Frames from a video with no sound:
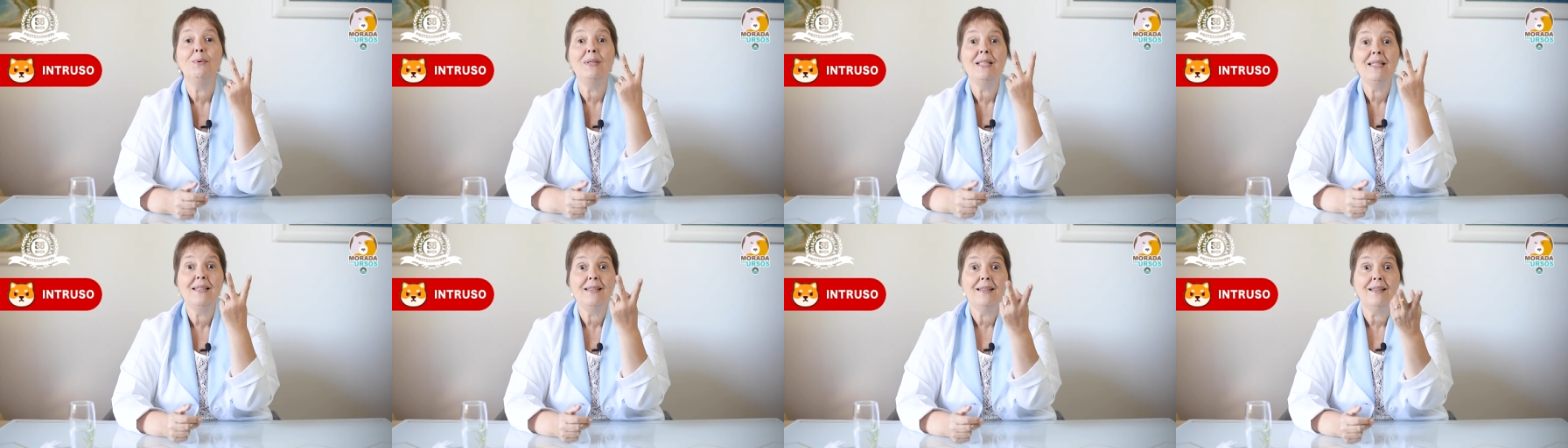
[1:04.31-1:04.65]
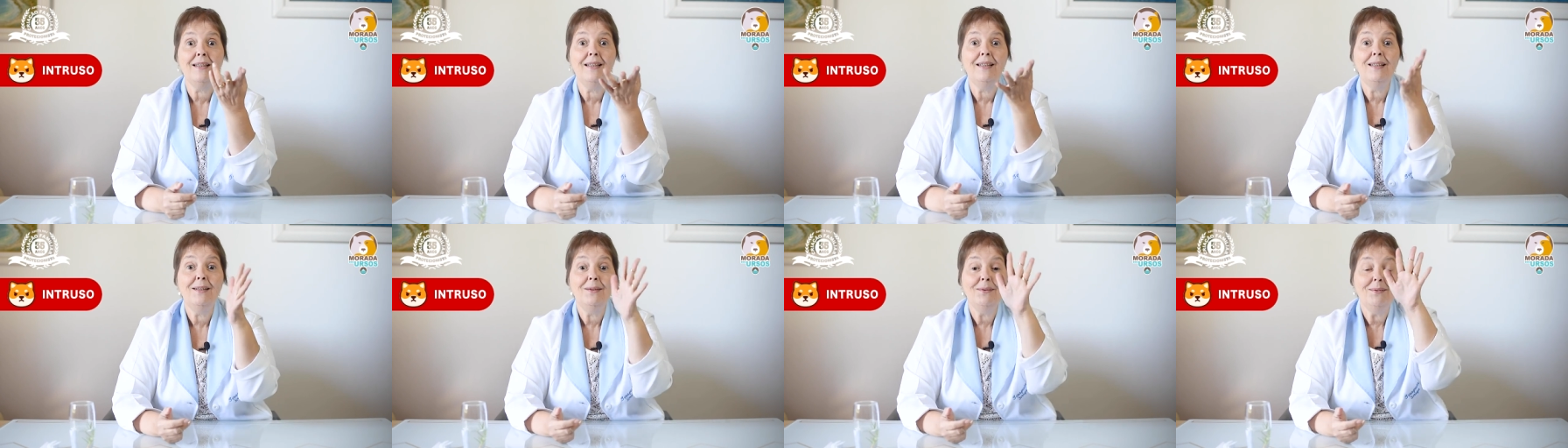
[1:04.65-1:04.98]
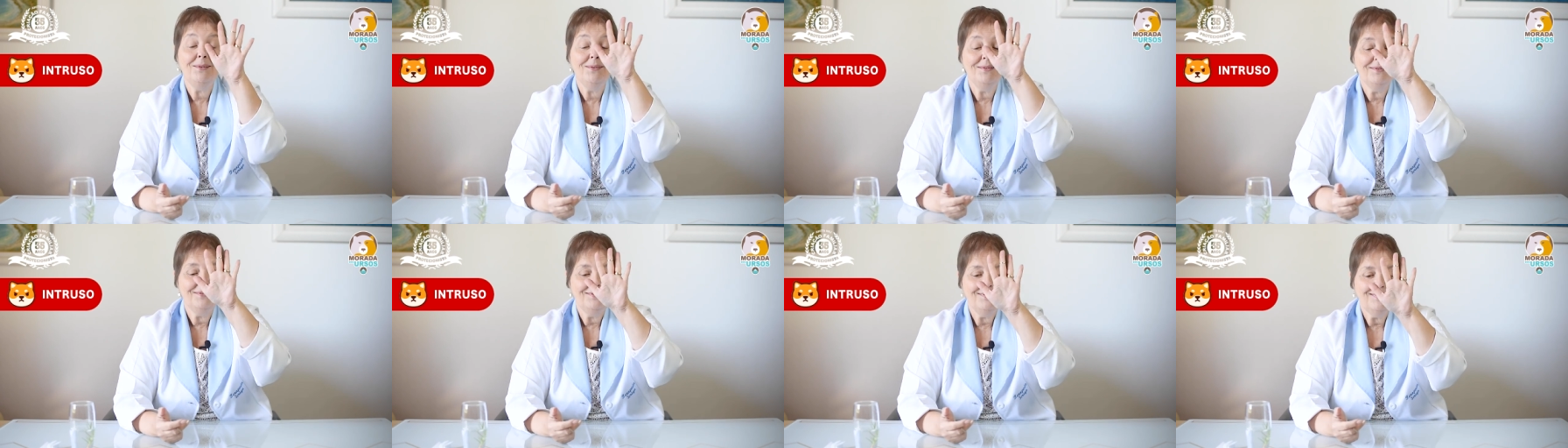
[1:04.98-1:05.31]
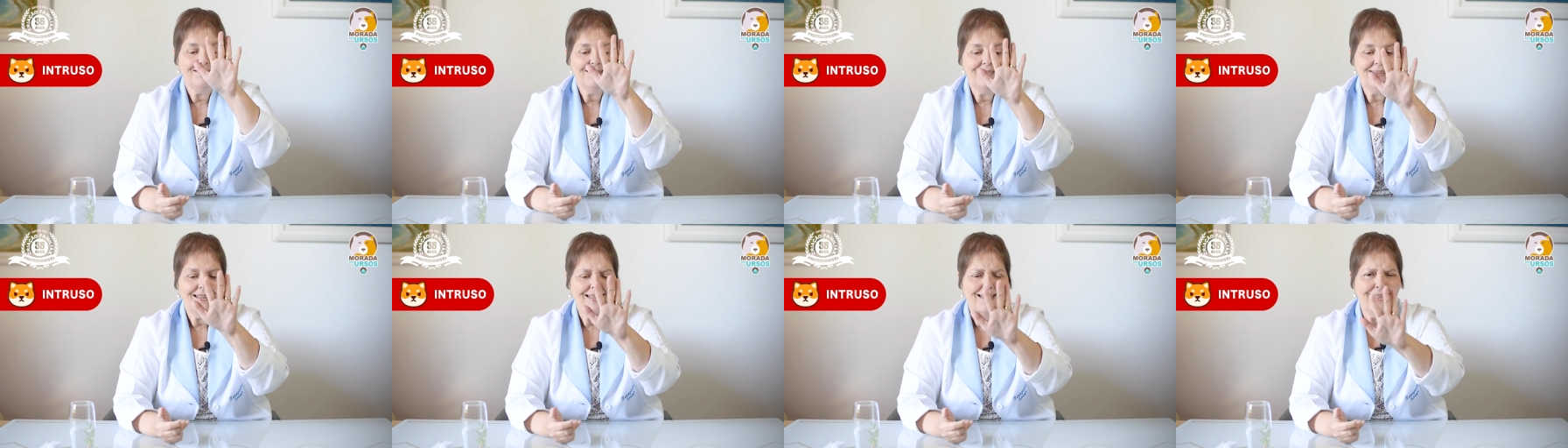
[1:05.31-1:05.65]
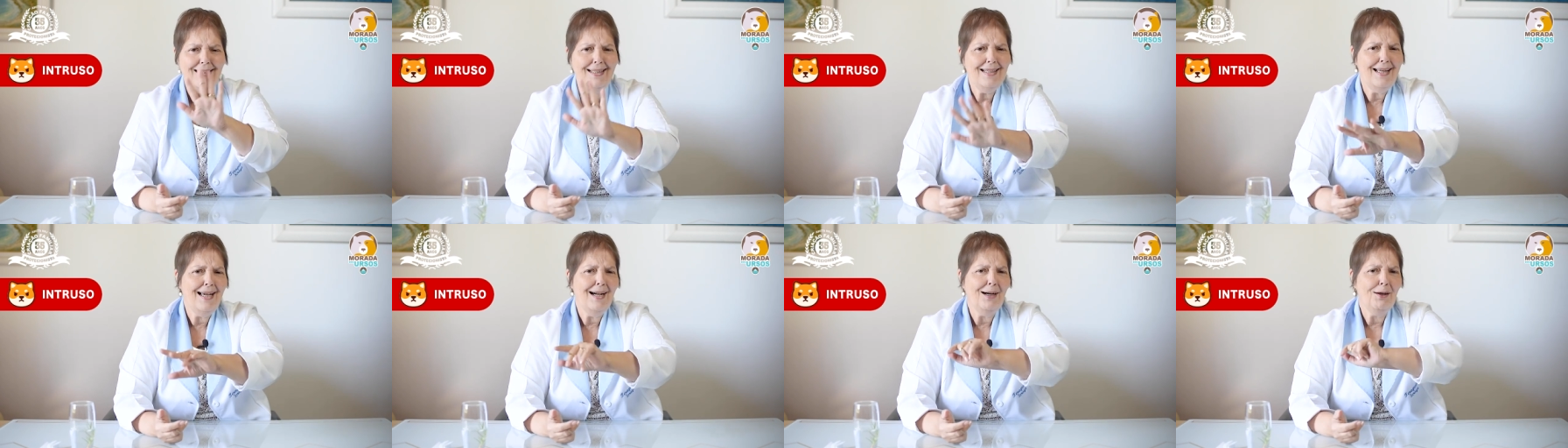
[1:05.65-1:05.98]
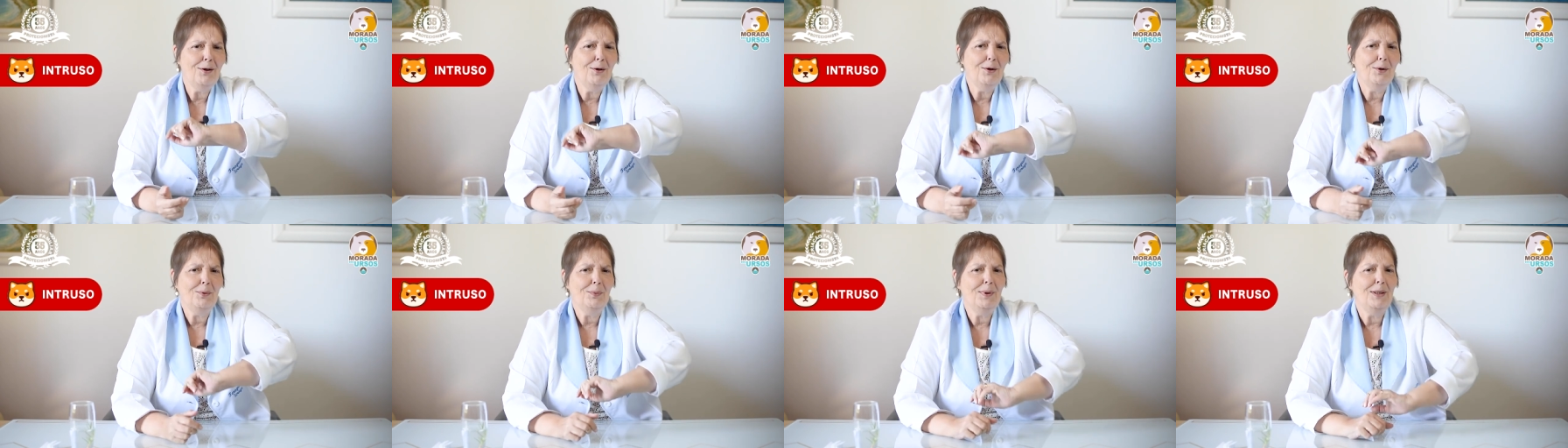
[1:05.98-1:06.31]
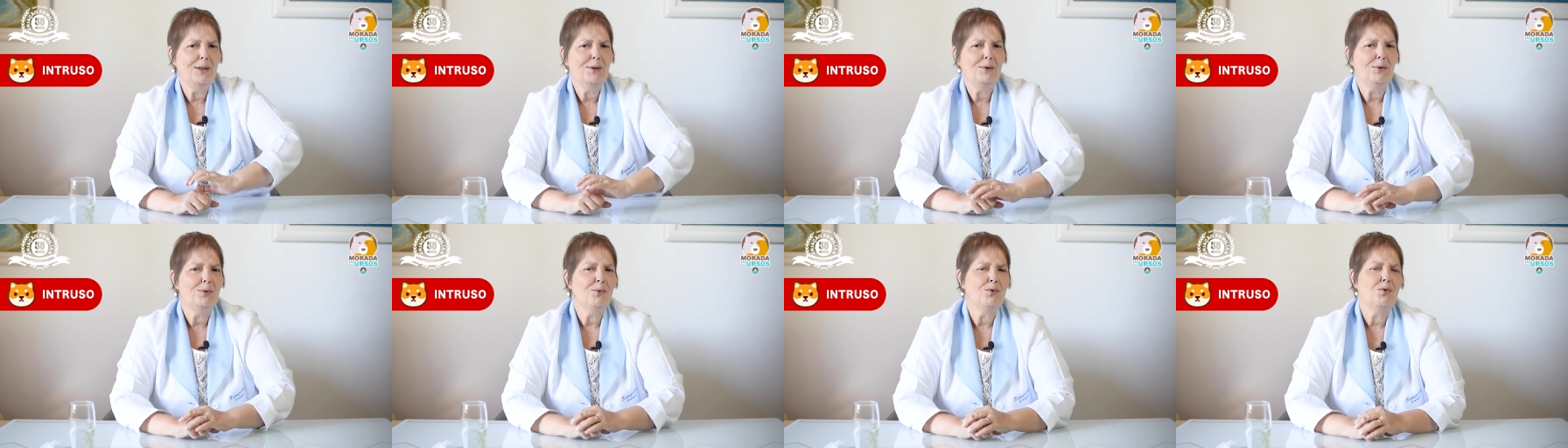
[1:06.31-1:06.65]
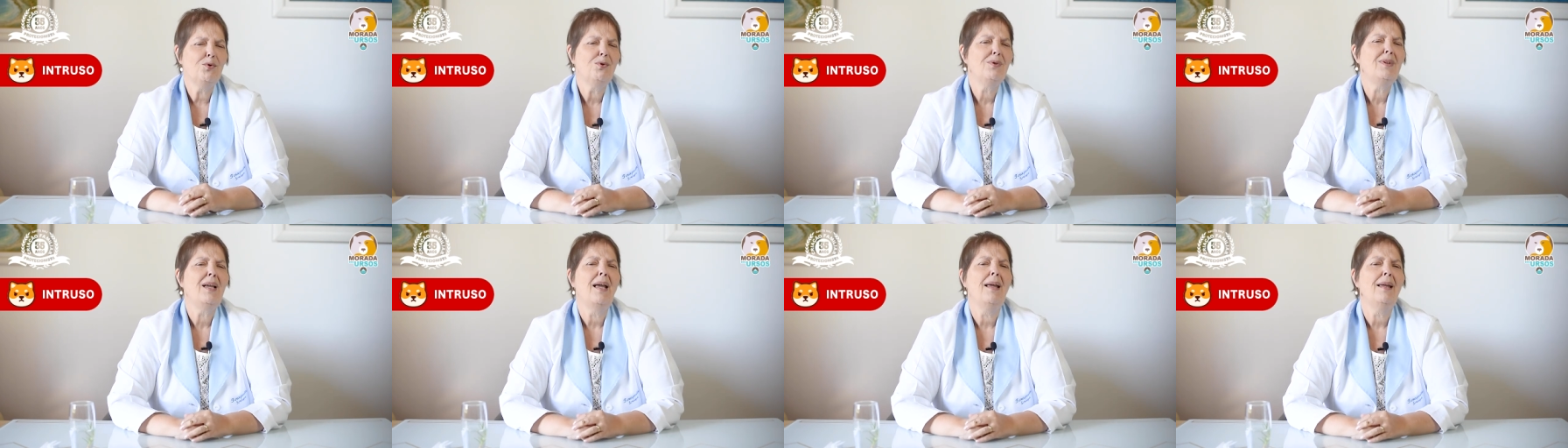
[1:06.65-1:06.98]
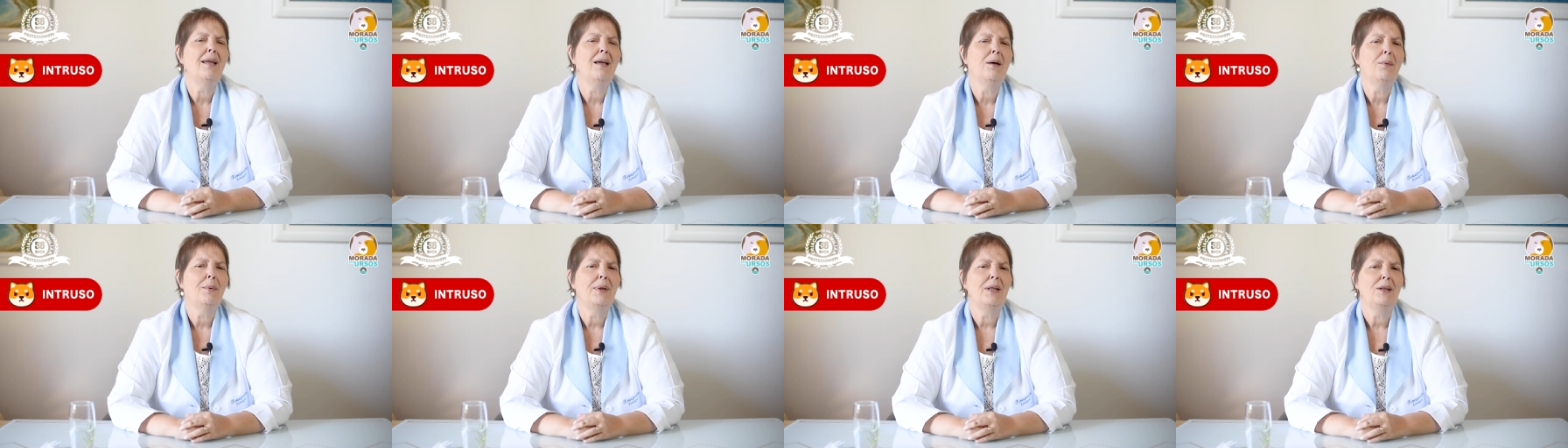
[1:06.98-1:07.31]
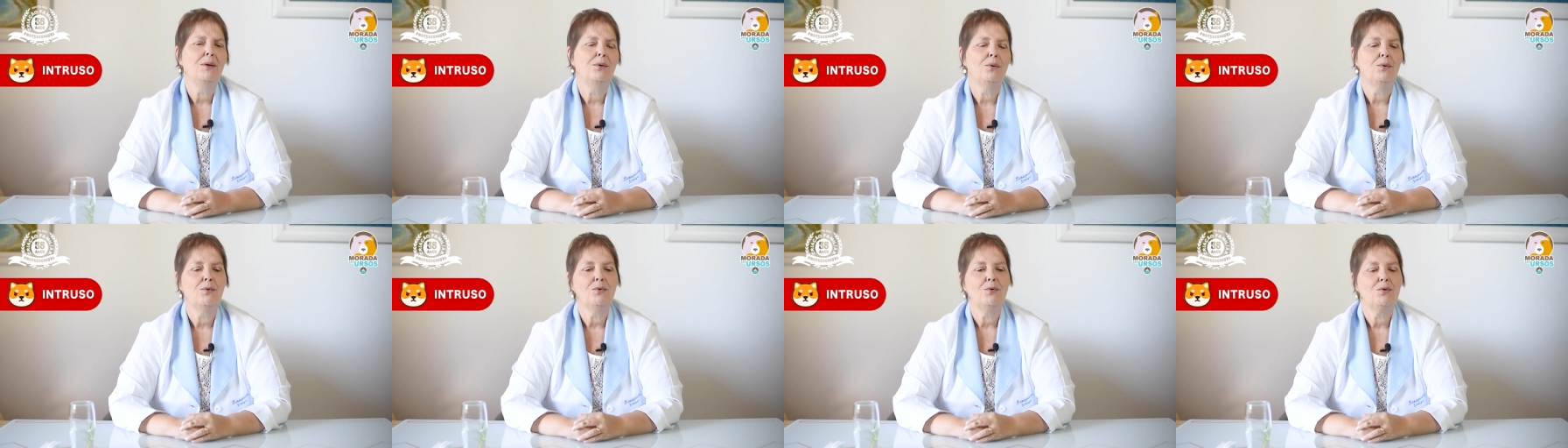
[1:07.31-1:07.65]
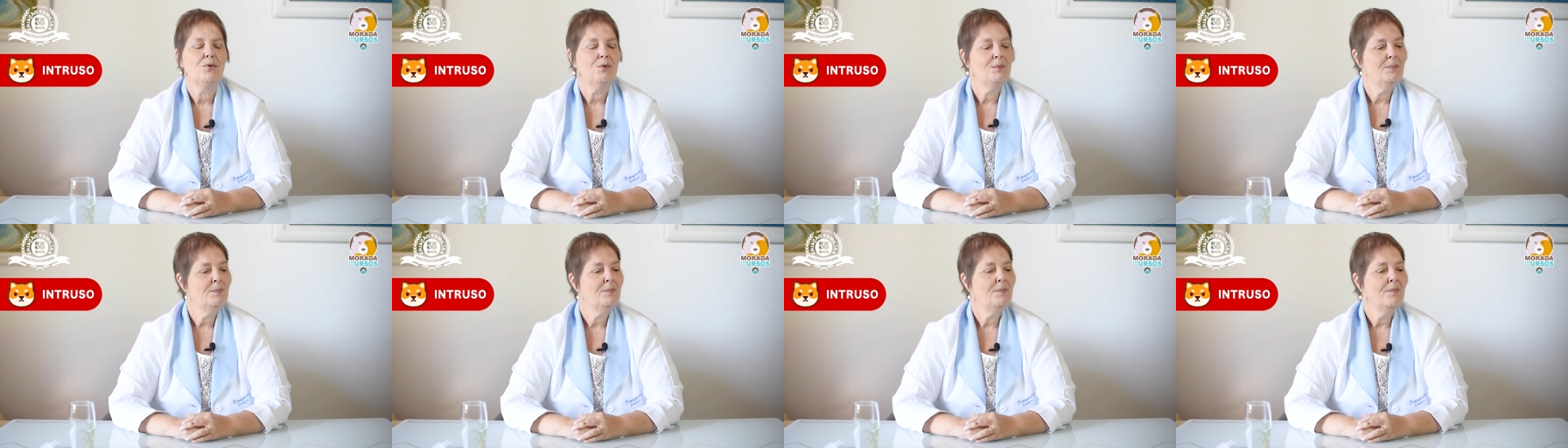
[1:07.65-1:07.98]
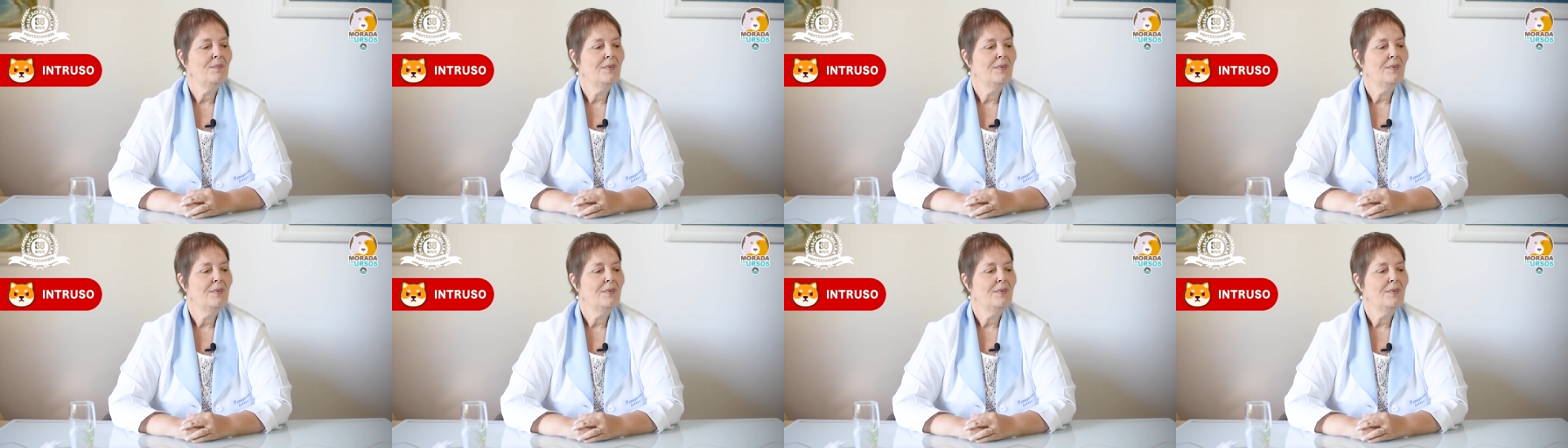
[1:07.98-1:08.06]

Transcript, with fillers: o estranho e agora o intruso. Quem é o intruso?